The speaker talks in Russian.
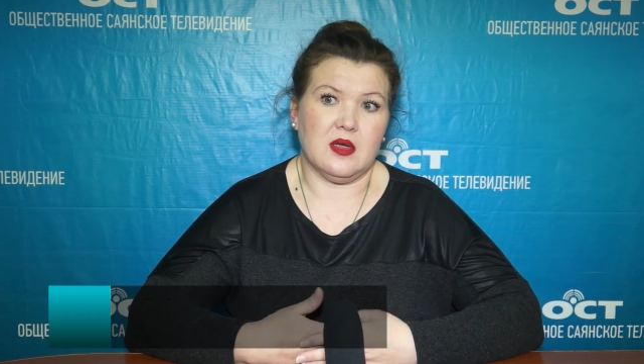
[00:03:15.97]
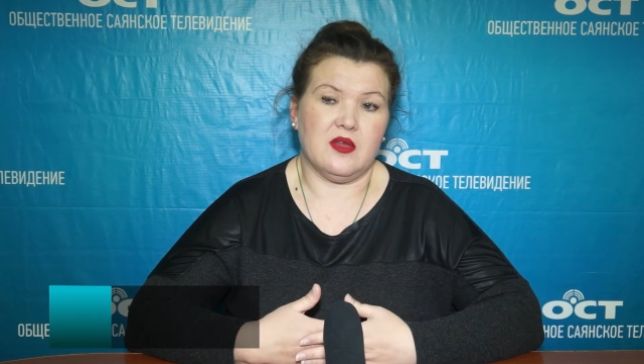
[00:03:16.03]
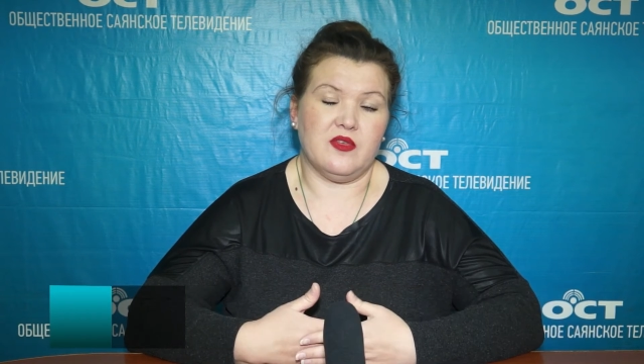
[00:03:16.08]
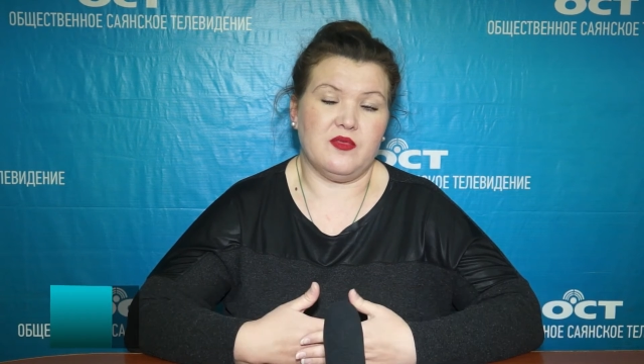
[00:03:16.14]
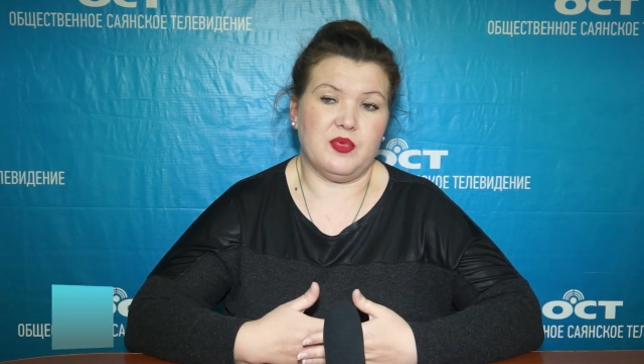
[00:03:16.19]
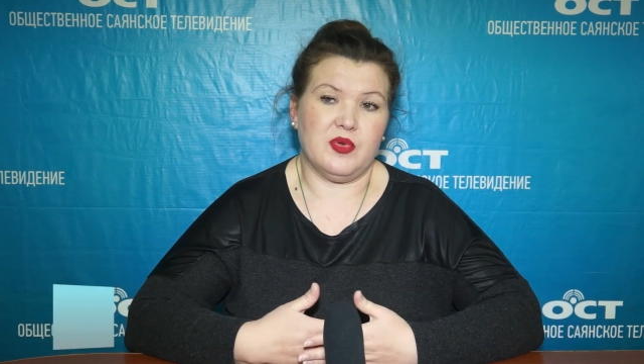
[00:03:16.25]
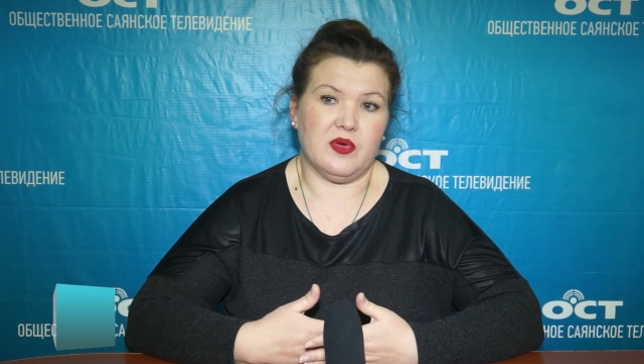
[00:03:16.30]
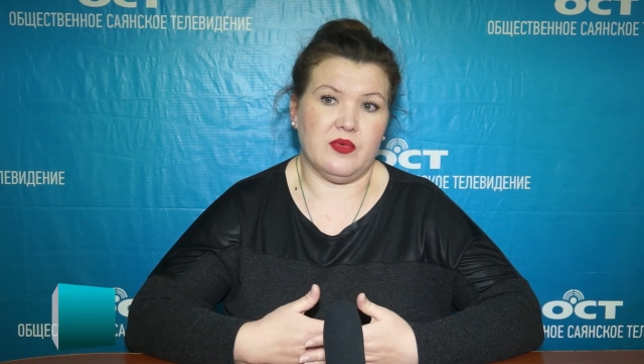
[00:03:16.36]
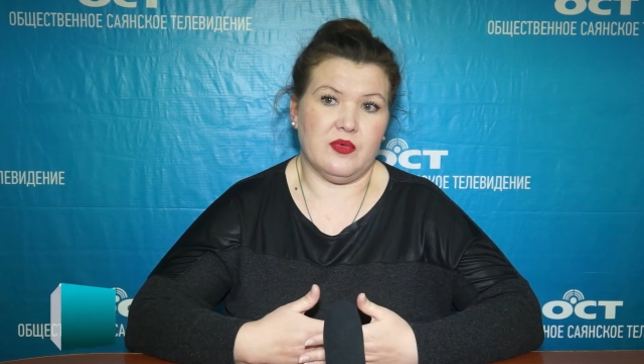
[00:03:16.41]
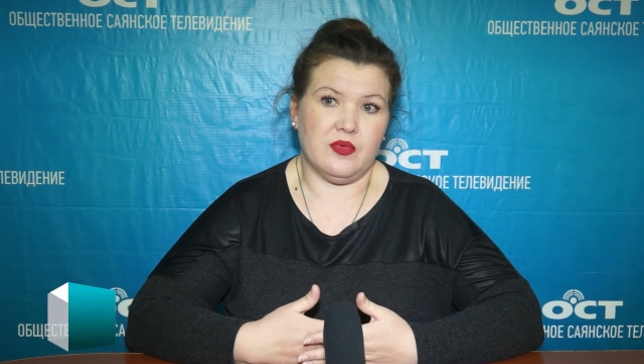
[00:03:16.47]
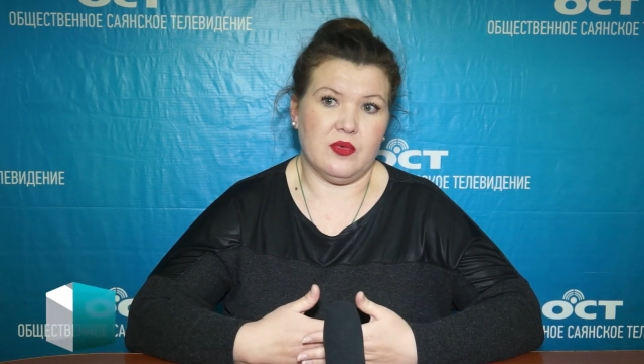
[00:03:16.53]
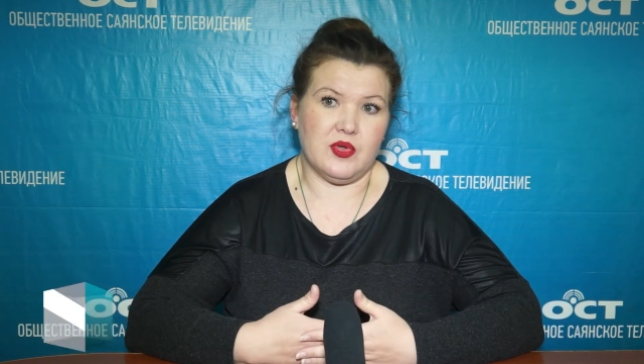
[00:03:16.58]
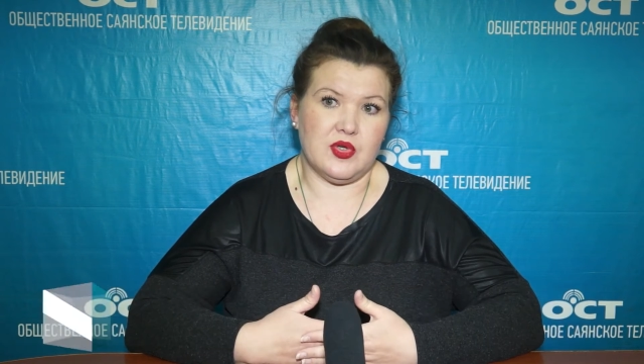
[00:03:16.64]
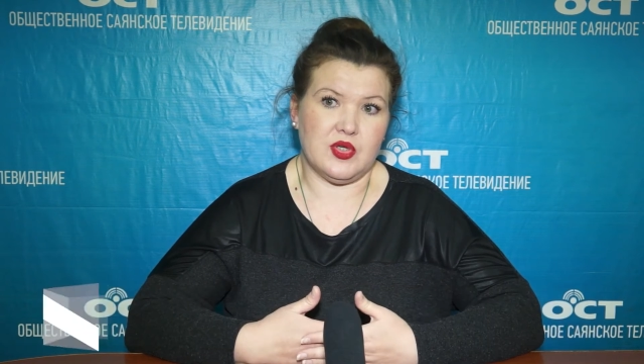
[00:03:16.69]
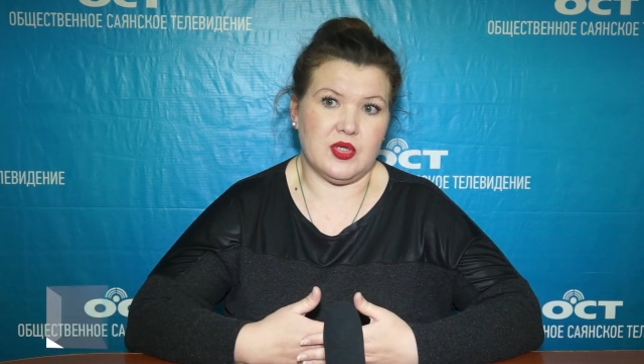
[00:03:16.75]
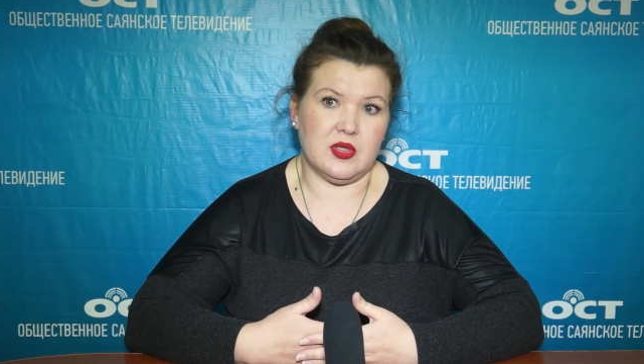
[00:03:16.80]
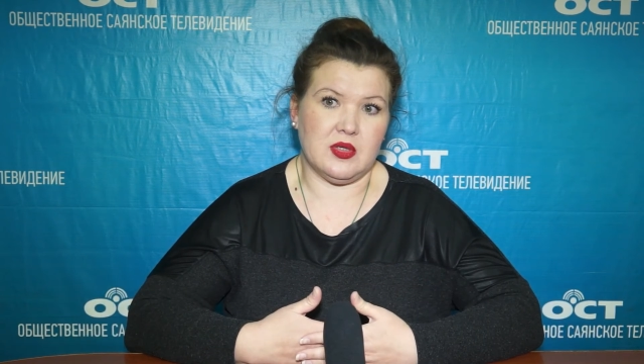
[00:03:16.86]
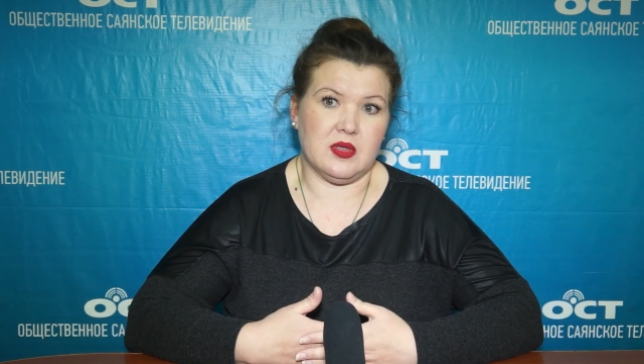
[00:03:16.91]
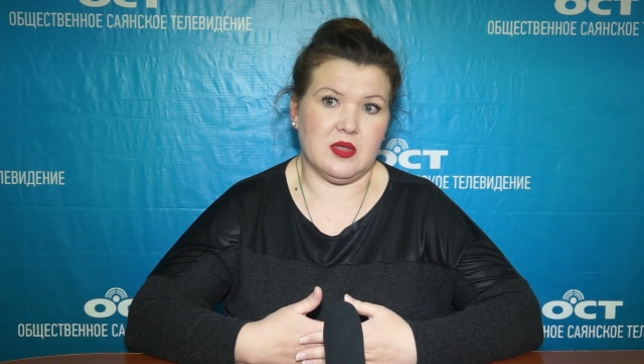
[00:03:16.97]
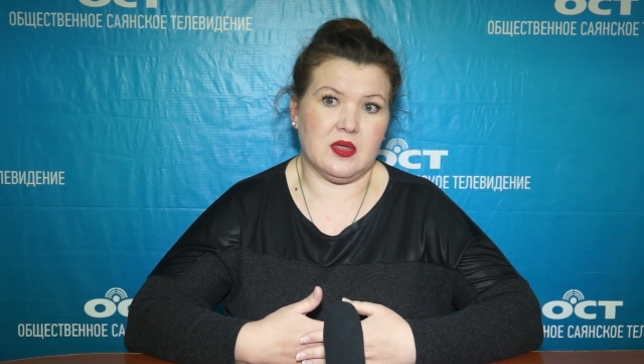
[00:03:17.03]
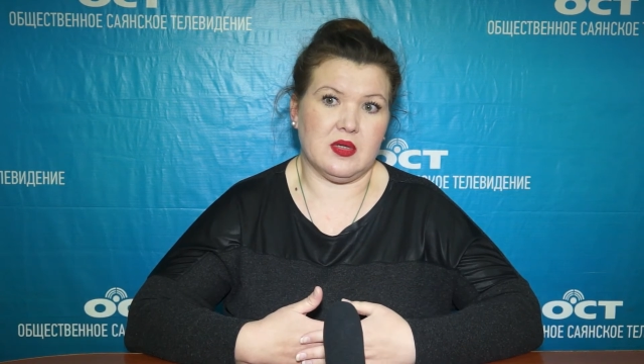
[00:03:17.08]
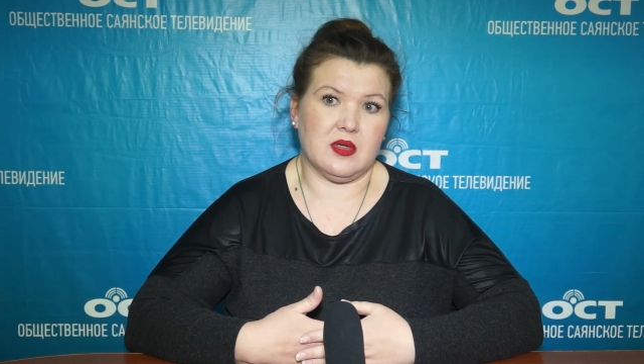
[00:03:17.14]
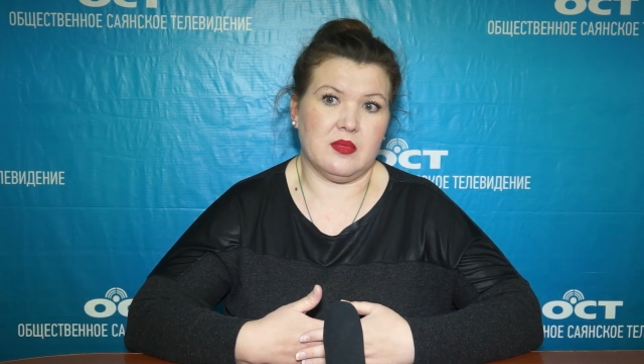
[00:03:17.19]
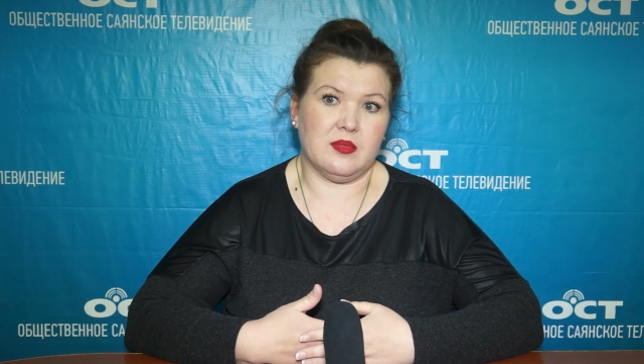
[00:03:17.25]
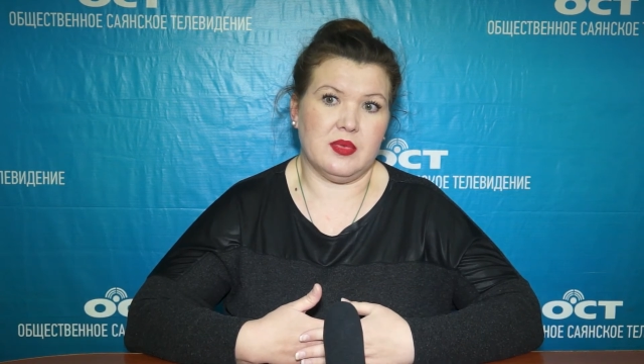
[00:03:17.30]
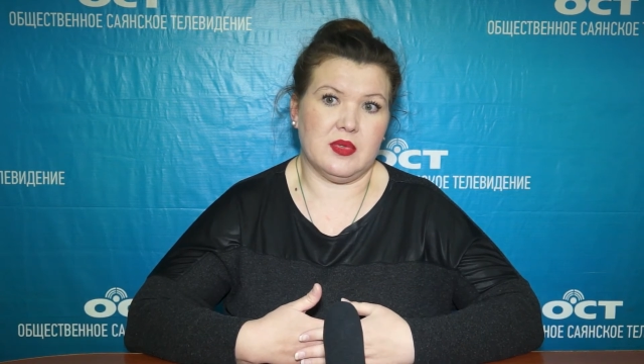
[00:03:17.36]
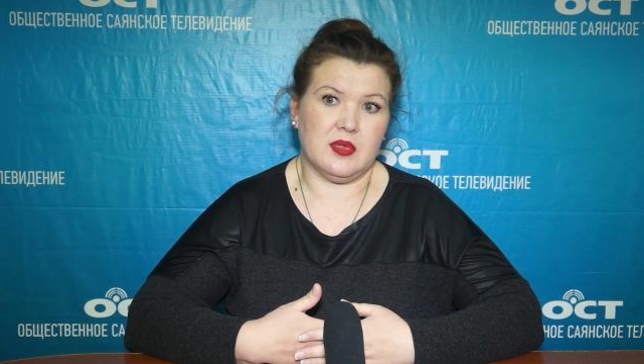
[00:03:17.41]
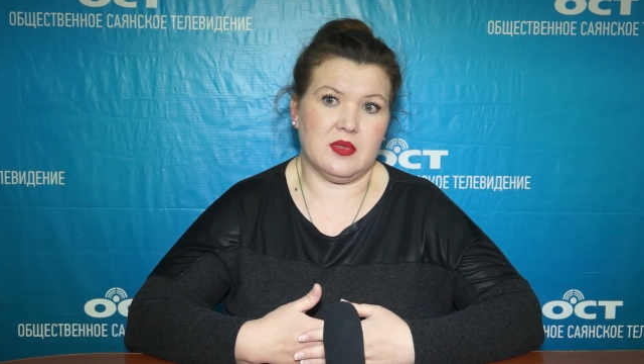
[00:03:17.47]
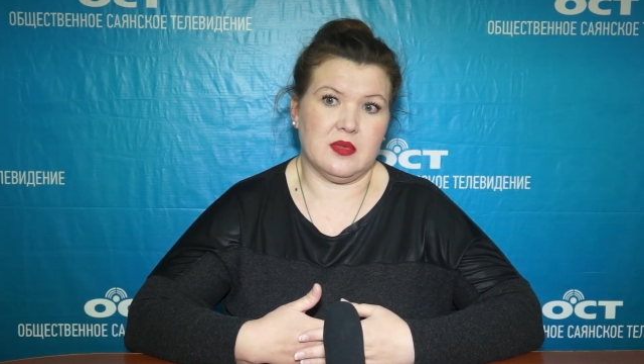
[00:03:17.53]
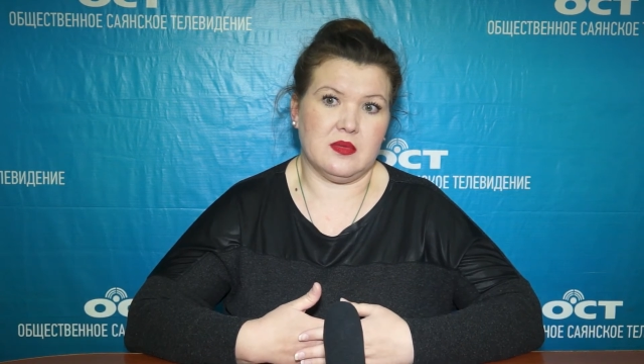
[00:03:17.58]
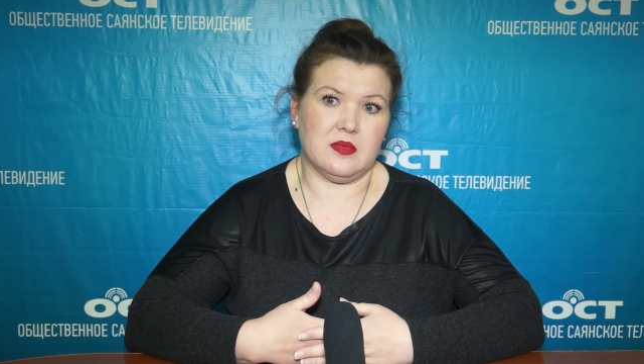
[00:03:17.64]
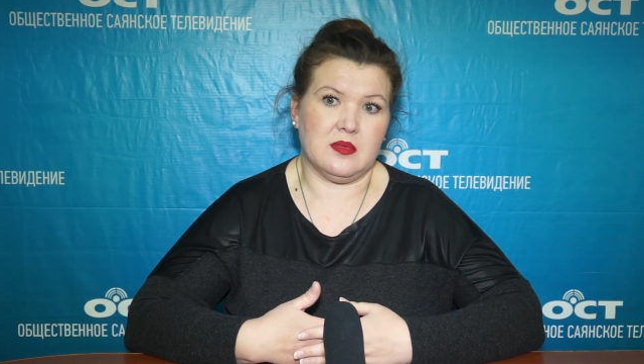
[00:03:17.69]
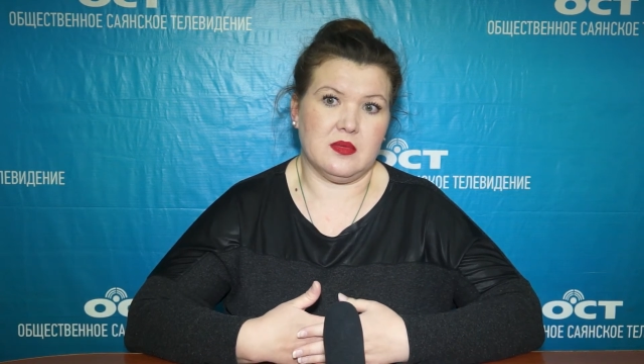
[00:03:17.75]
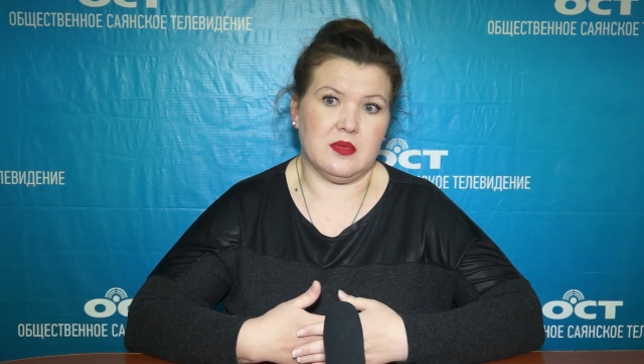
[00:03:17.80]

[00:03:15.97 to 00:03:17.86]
И в первую очередь, как бы,